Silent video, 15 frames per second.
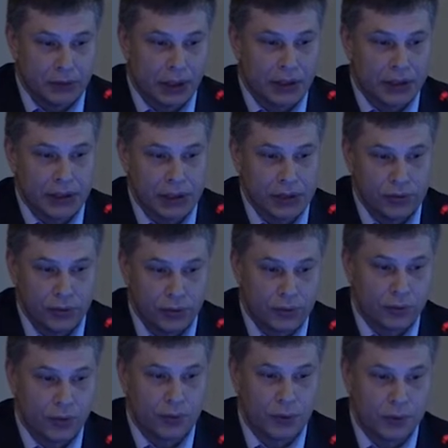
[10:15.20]
заднего конца
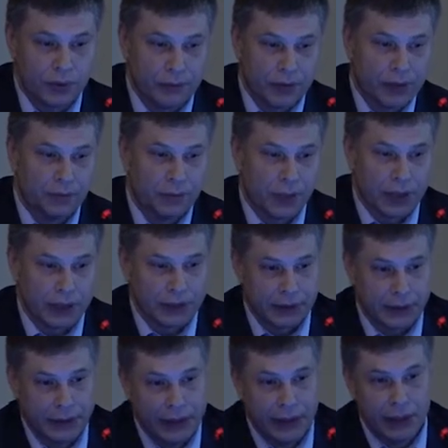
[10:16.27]
четвертого реберного
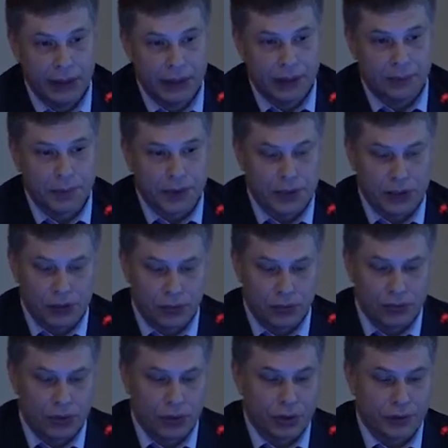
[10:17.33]
импланта. Это это
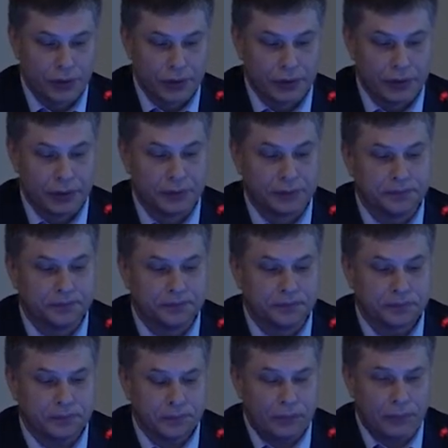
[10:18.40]
произошло уже э,
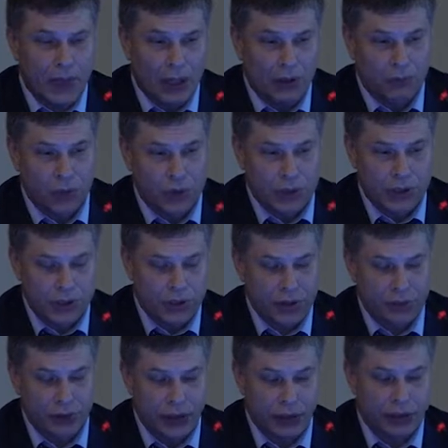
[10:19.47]

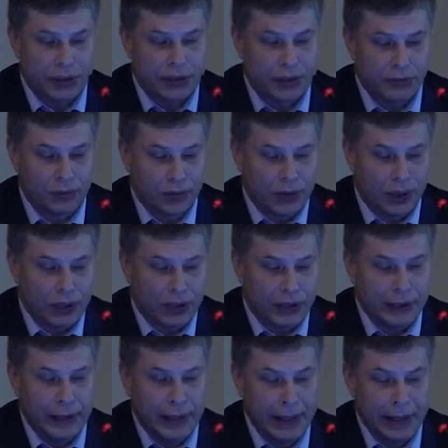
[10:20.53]
после заживления основной
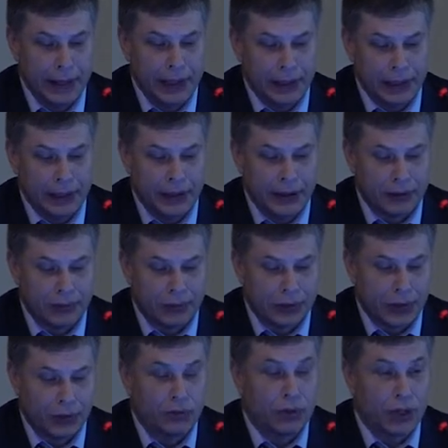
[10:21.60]
раны,
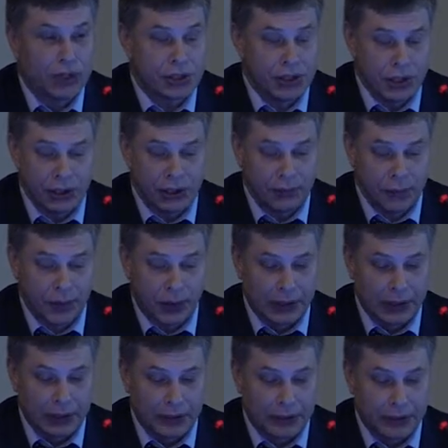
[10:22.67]
э, вот такое рождение
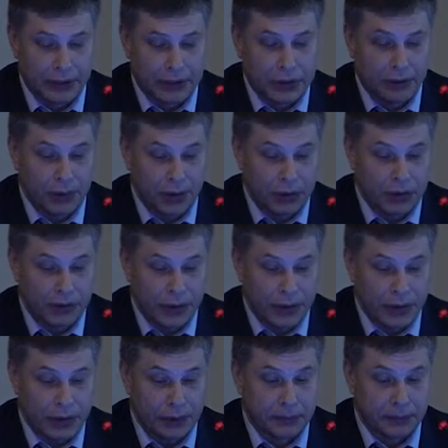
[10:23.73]
импланта, с чем оно
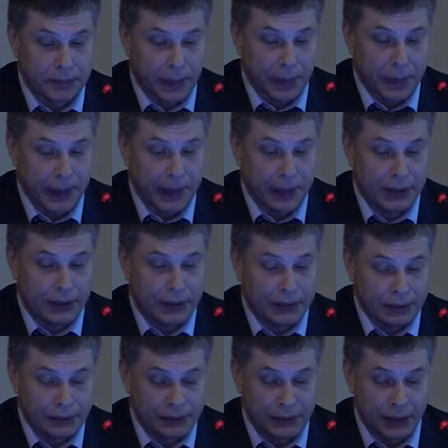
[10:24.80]
связано?
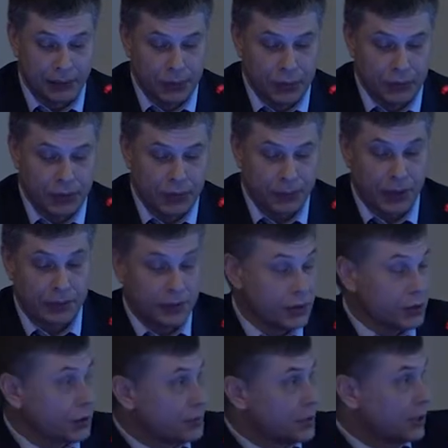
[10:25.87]
На э, компьютерном
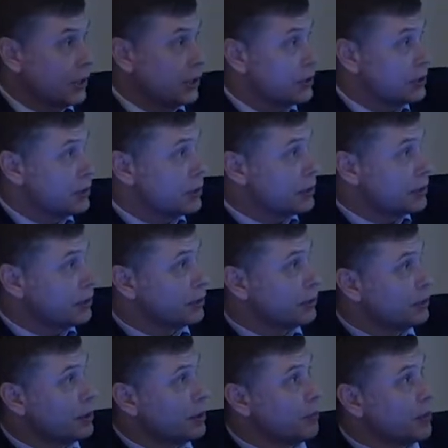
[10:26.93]
томографическом скане
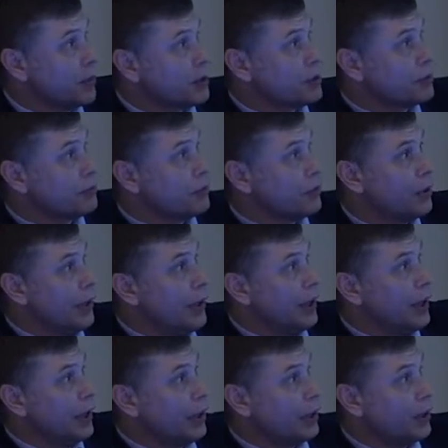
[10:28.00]
здесь я показываю
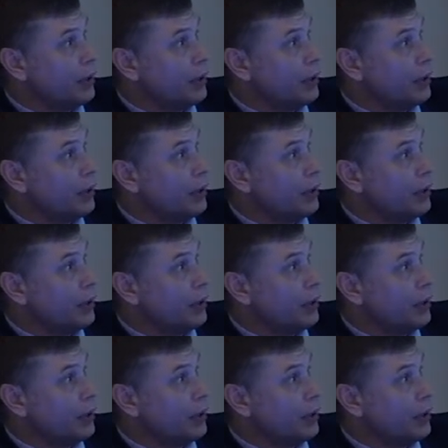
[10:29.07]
